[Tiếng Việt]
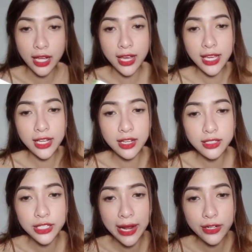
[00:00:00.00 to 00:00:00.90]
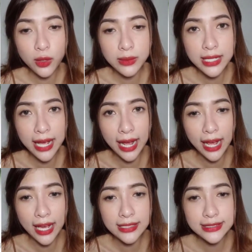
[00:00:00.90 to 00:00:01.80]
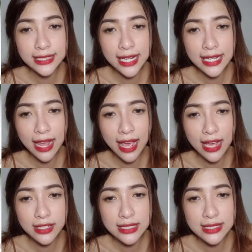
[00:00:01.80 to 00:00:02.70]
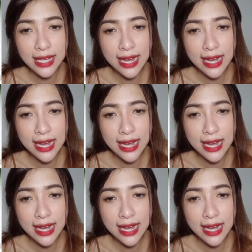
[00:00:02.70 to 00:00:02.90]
ý có người đoán đúng rồi nè Jenna